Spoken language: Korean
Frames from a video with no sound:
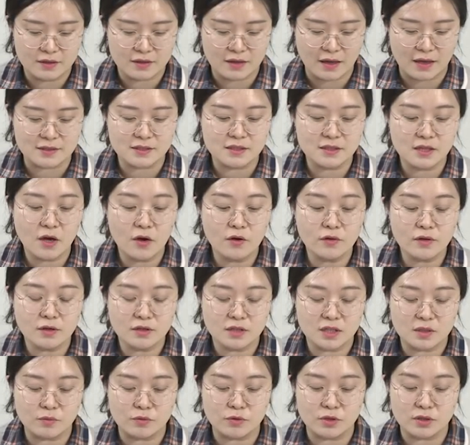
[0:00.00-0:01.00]
다시
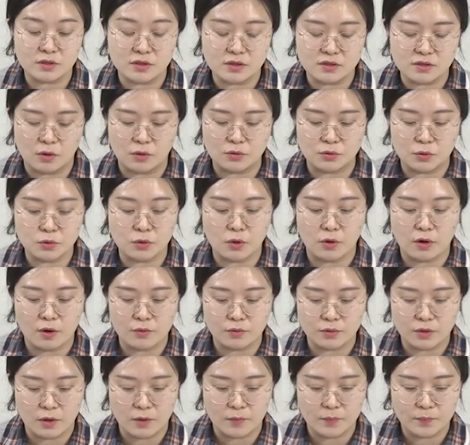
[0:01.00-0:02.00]
태어난 기분이 들
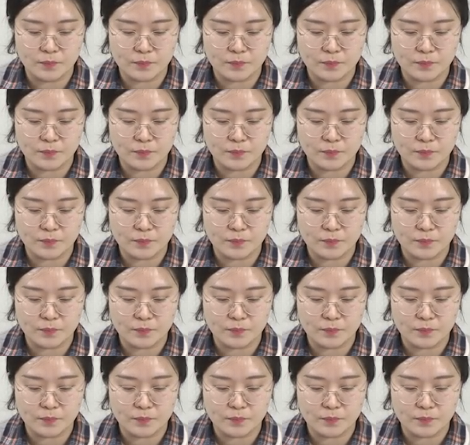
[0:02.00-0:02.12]
정도더라고요.